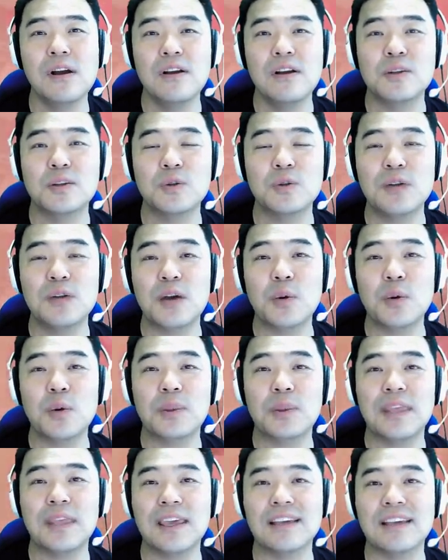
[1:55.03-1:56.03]
초등학교
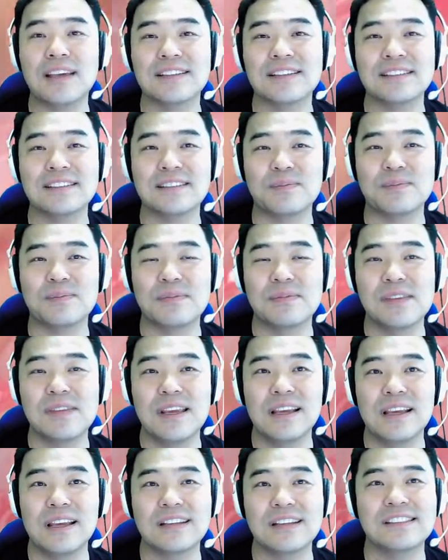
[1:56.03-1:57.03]
때 그
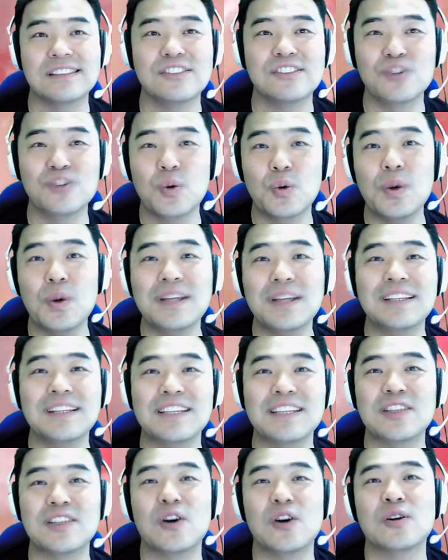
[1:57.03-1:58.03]
그 육교에 있는
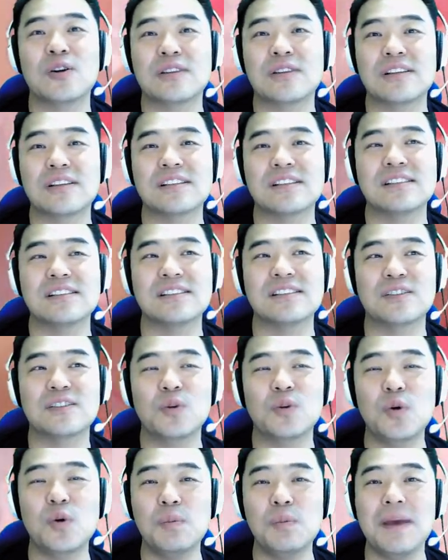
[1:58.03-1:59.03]
데서 그
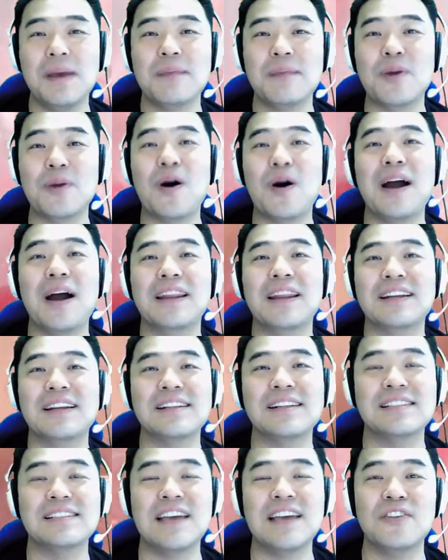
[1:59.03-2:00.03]
조그만
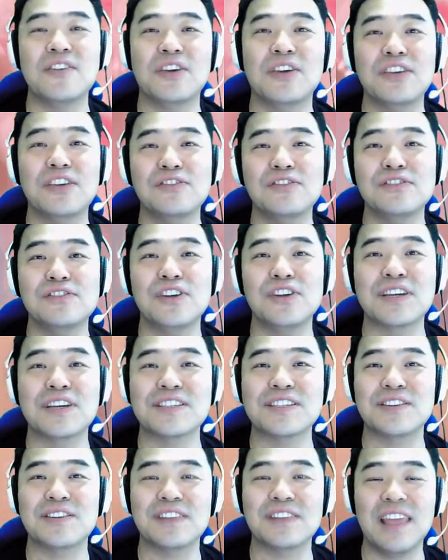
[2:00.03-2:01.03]
병아리를 사서 키운 적이
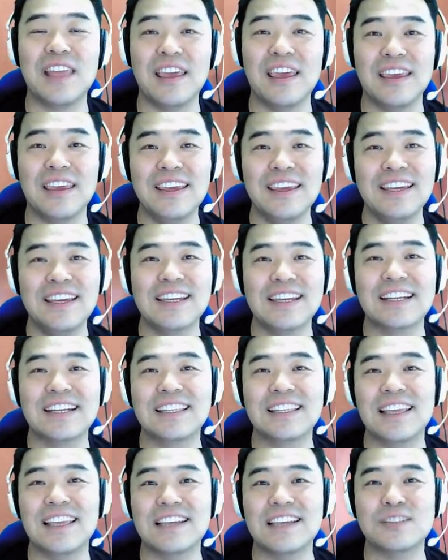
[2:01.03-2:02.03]
있었는데
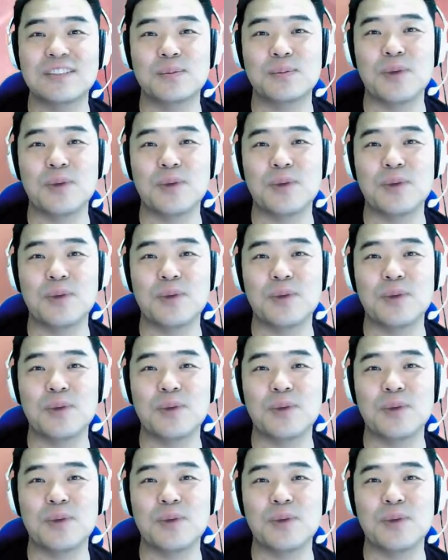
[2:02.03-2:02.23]
그때 좀